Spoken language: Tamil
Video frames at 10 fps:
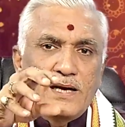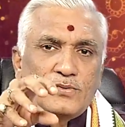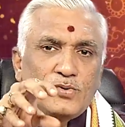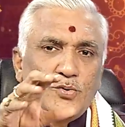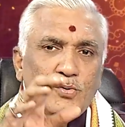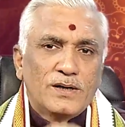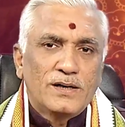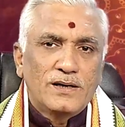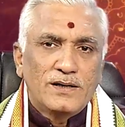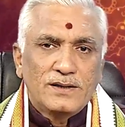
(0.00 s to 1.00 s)
கிணறு
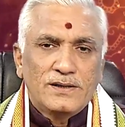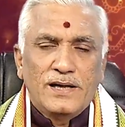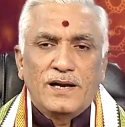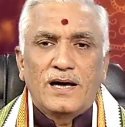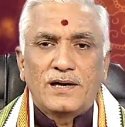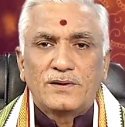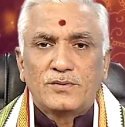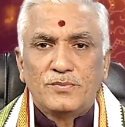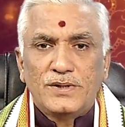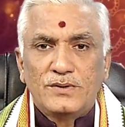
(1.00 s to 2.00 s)
தோடுவாங்க இதுக்கு என்ன
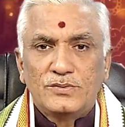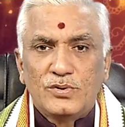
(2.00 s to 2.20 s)
அர்த்தம் என்று